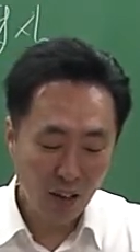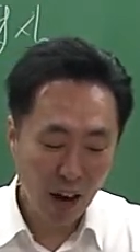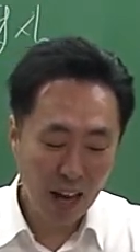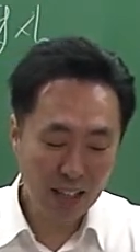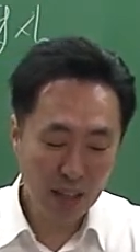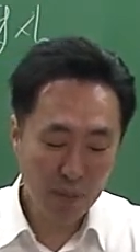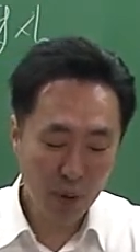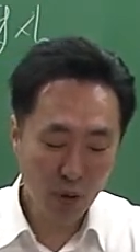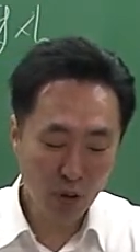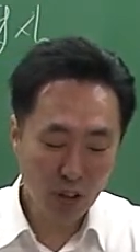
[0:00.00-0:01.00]
과세
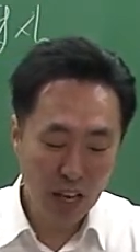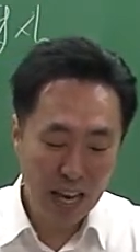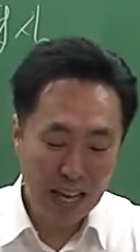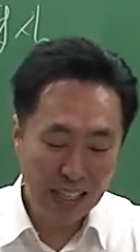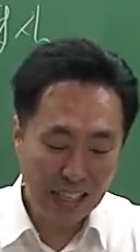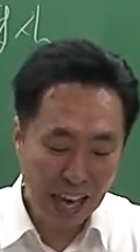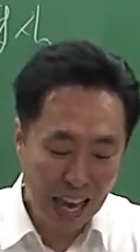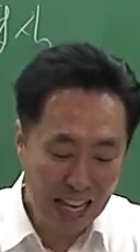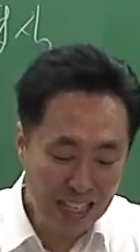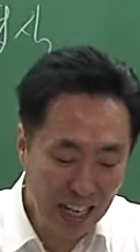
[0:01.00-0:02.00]
표준
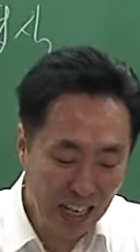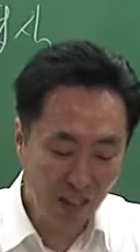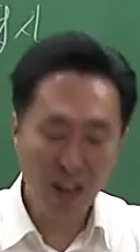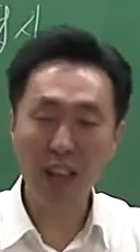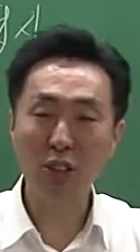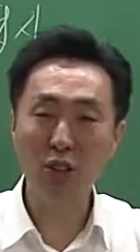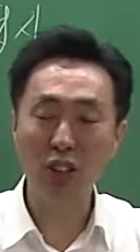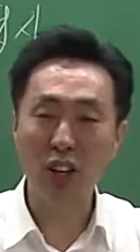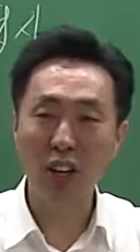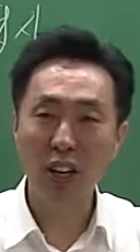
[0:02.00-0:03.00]
계산에 관한
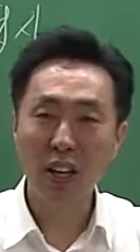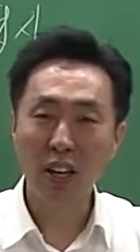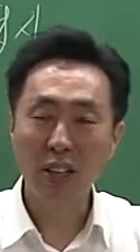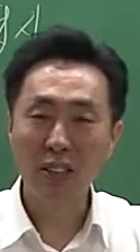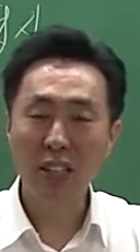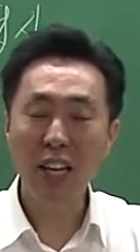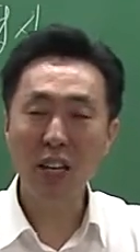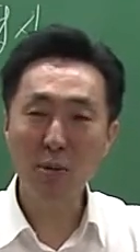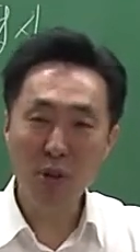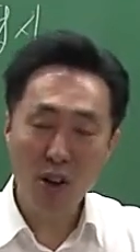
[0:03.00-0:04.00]
규정.
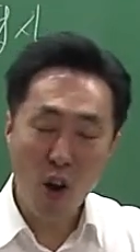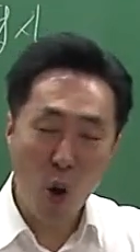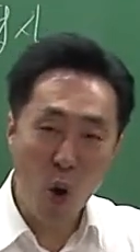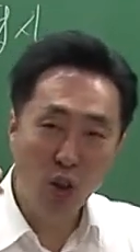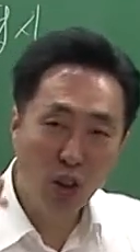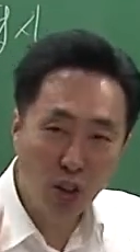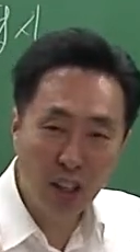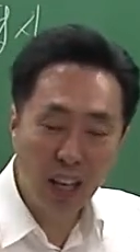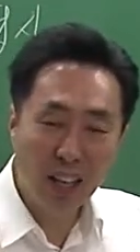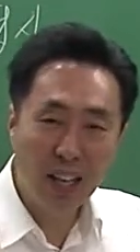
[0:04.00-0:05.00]
세금을
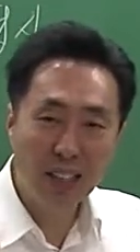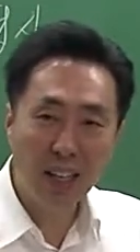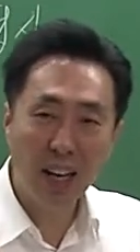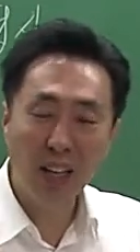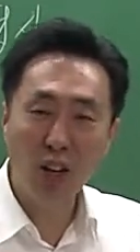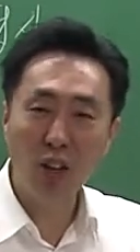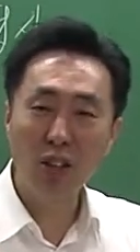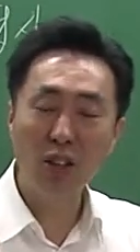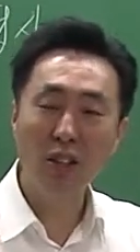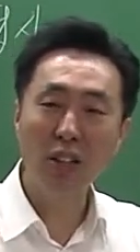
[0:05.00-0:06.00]
어떻게 계산할
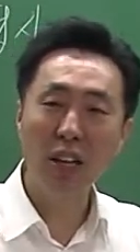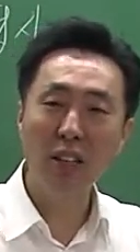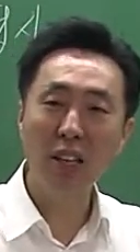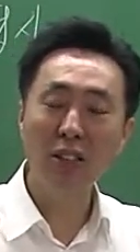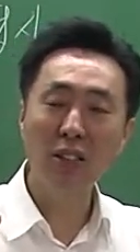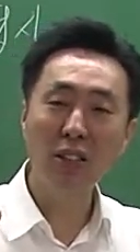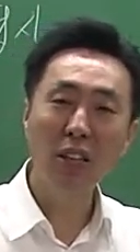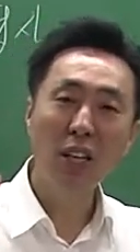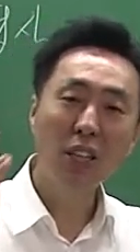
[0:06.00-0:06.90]
거에 대해서